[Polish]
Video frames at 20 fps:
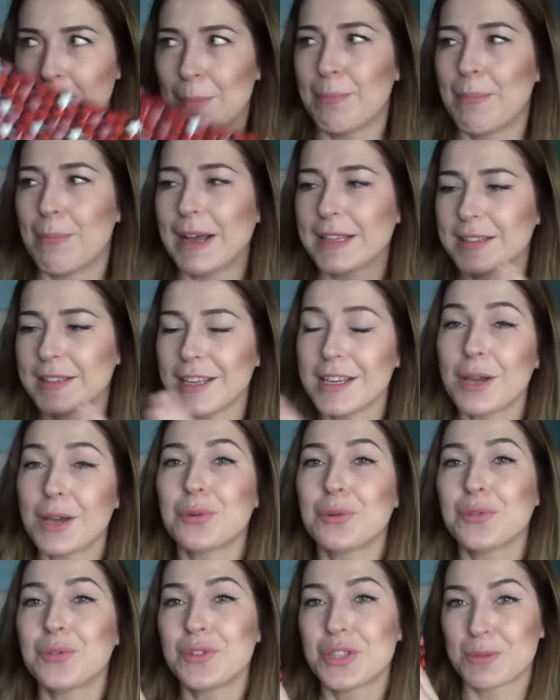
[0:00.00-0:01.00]

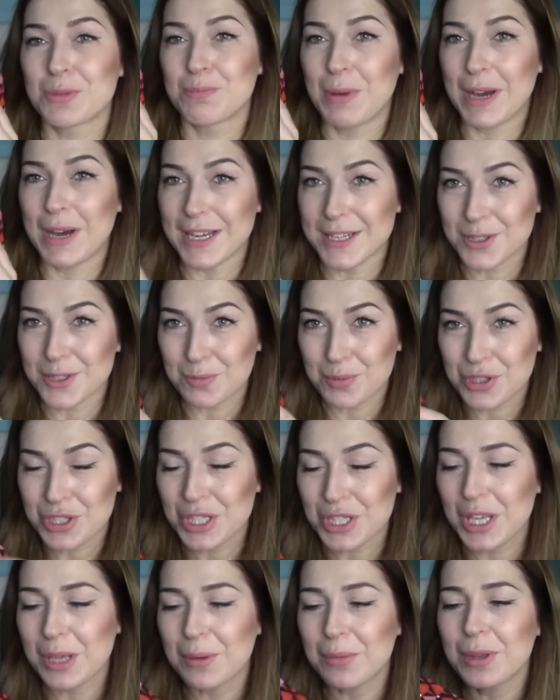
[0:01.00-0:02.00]
Materiał również bardzo
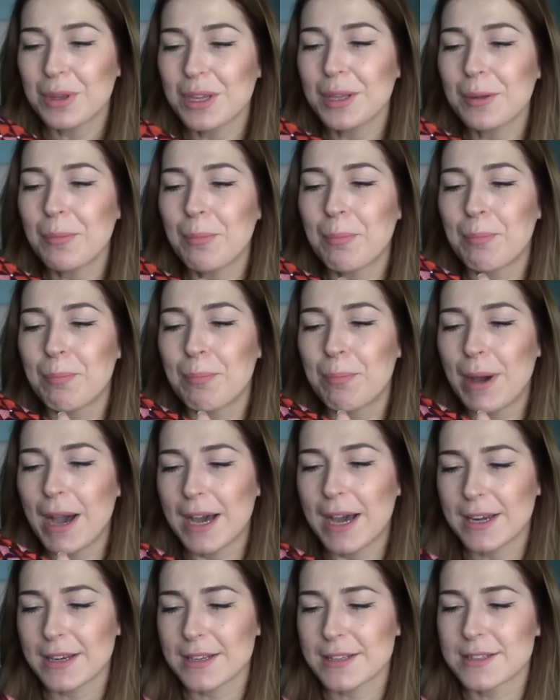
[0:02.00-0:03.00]
przyjemny,
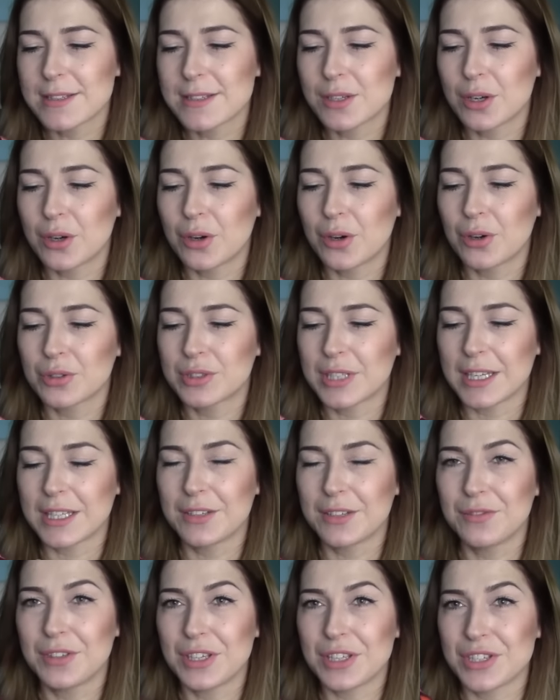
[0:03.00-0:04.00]
bardzo
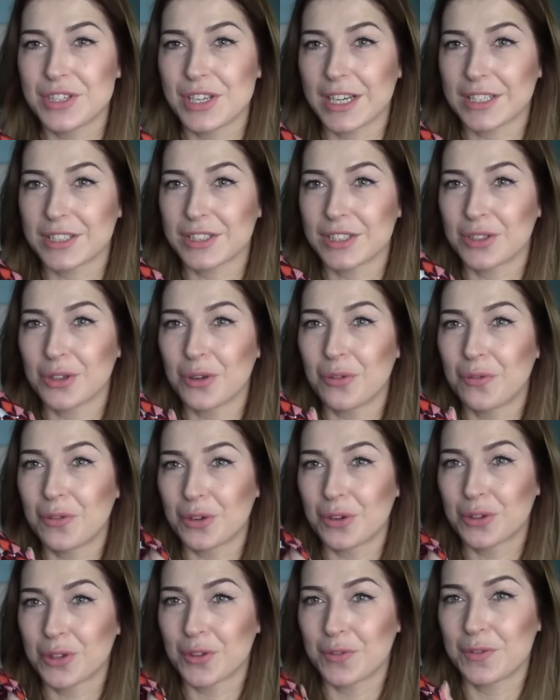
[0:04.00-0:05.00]
taki, wiecie, jak się
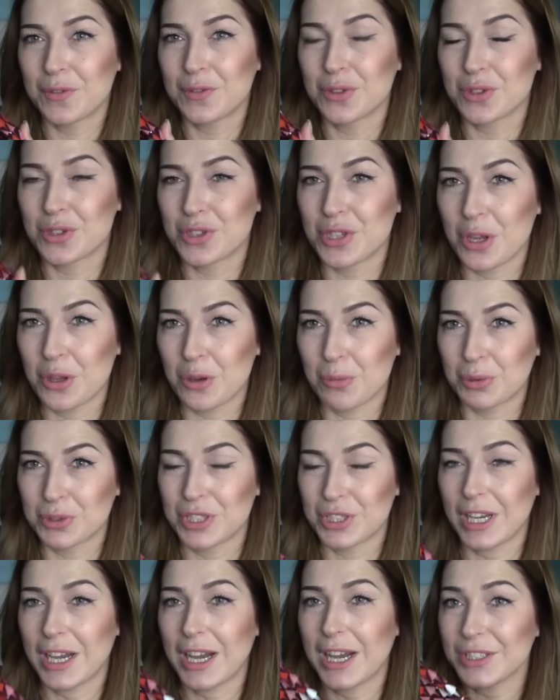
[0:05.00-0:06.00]
komfortowy w noszeniu, bo
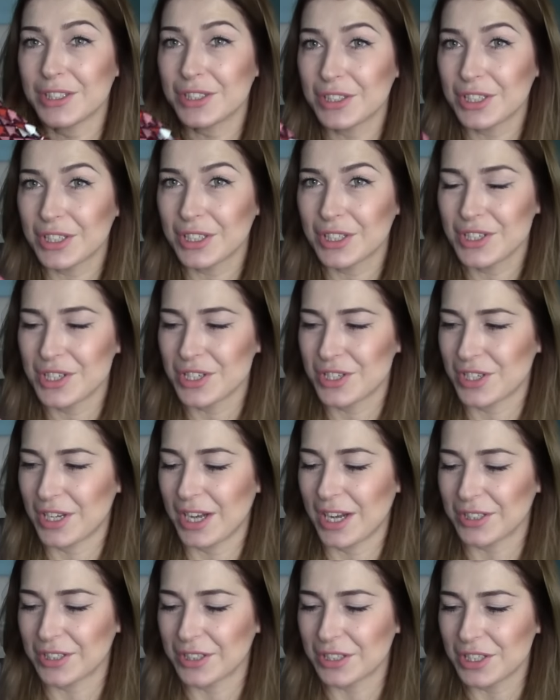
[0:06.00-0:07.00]
się ani nie gniecie,
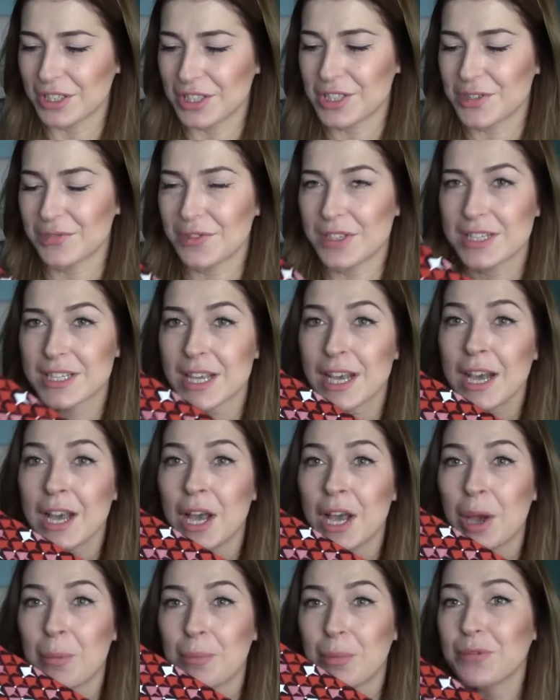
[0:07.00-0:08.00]
ani nic, więc
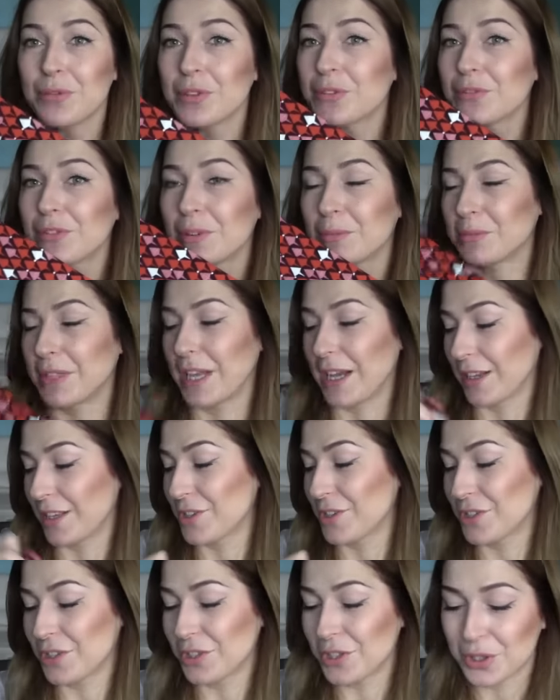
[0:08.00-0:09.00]
powiem Wam tak,
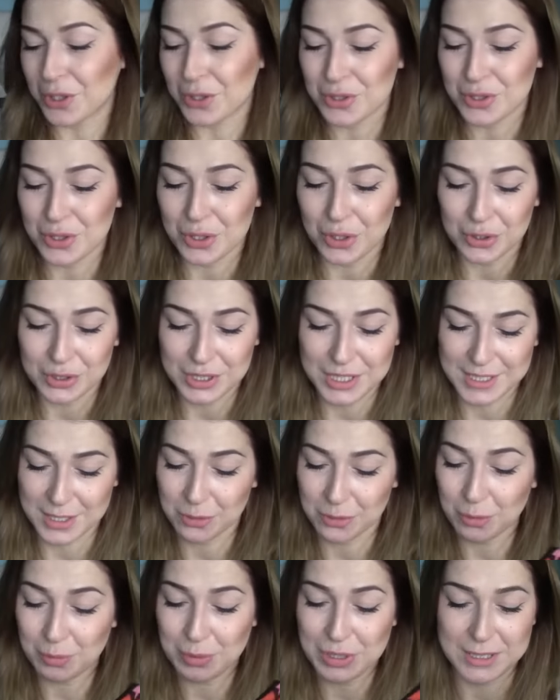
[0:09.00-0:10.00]
jeżeli chodzi o te
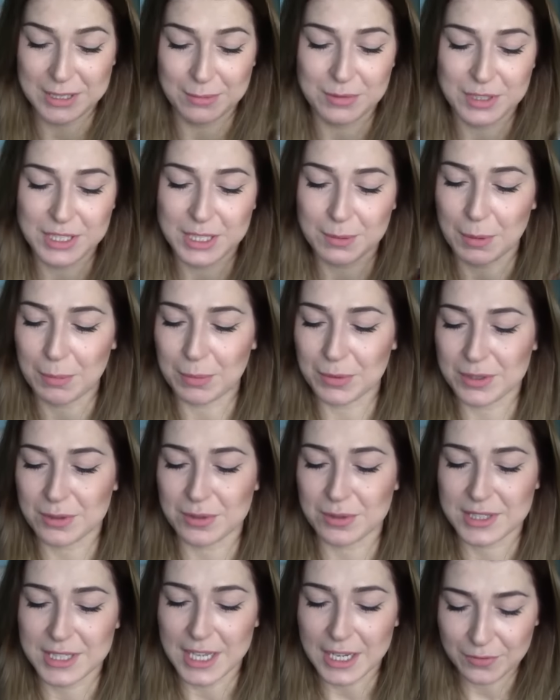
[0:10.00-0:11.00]
zakupy, jestem z nich po
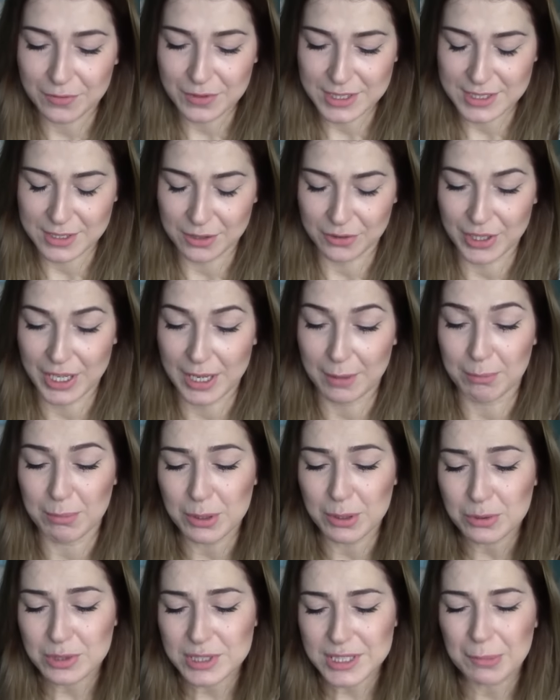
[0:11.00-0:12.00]
prostu zachwycona.
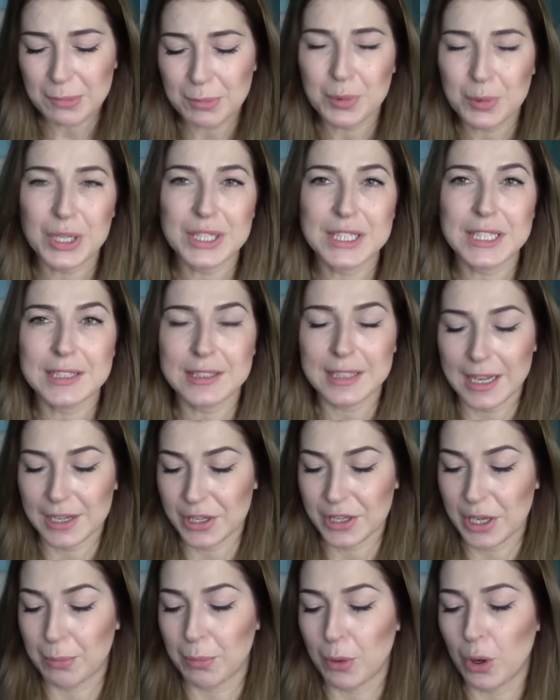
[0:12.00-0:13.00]
Bluzka była nie
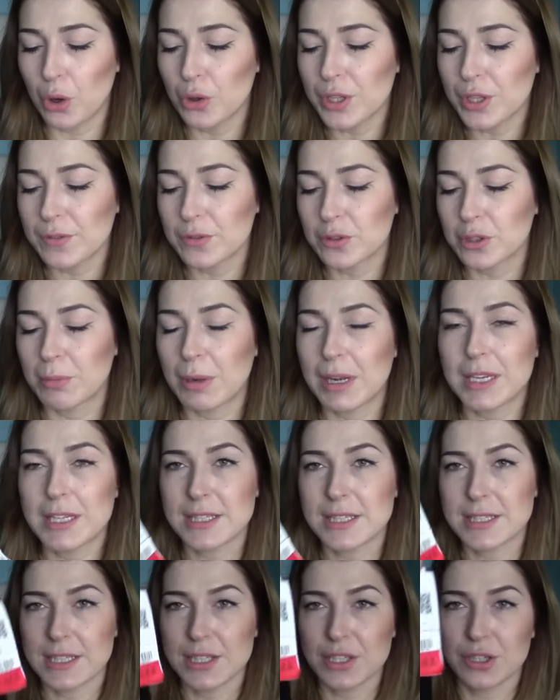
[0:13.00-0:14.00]
tania, bo ona w
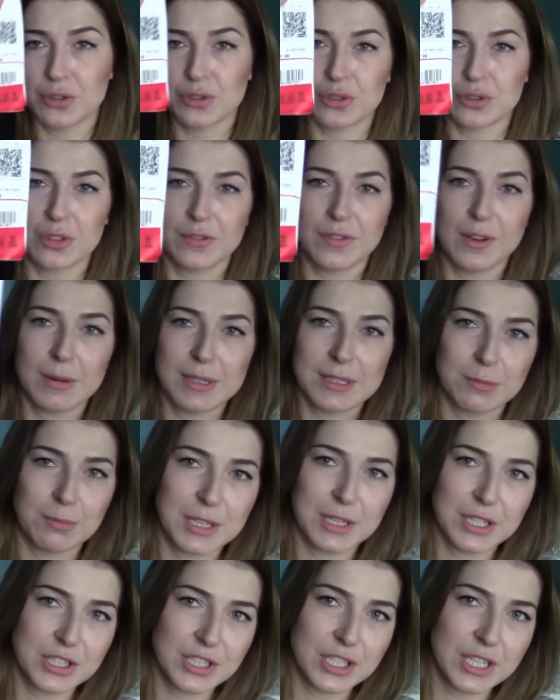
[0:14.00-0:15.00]
normalnej cenie kosztowała,
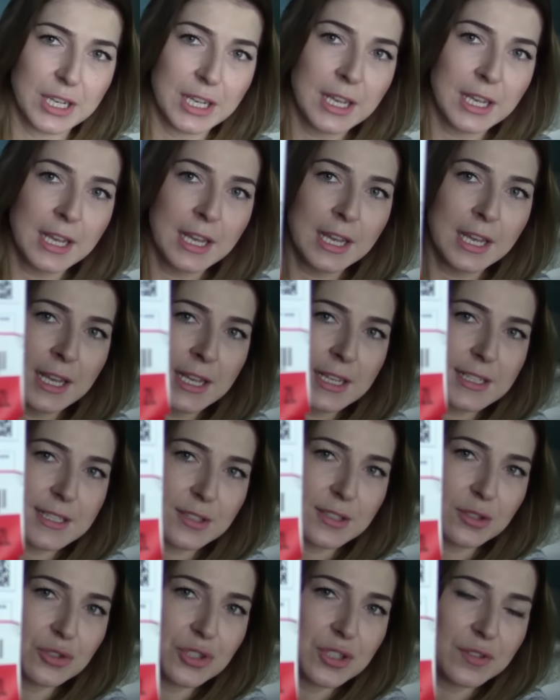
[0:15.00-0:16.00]
zobaczcie,
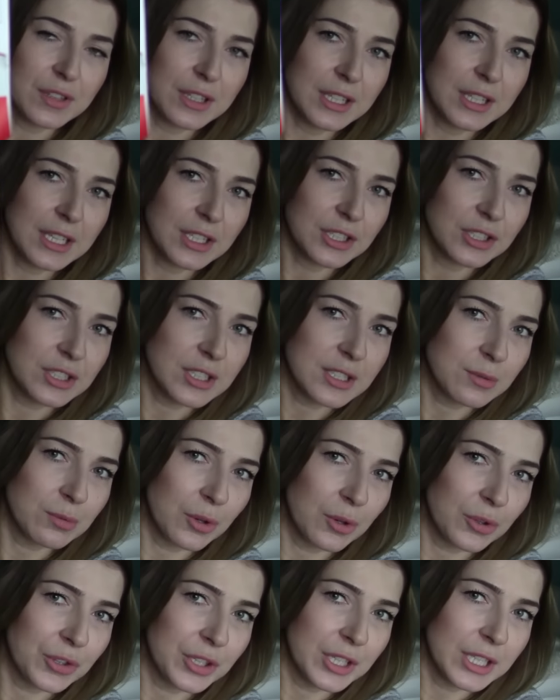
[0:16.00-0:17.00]
119
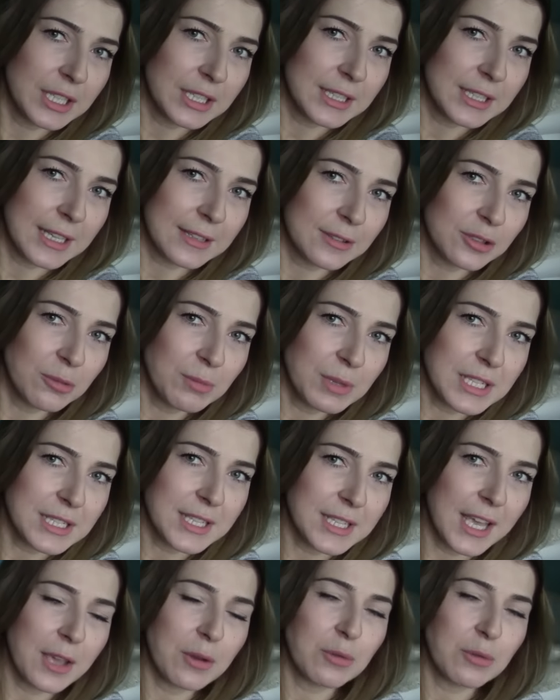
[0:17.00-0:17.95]
zł, natomiast ja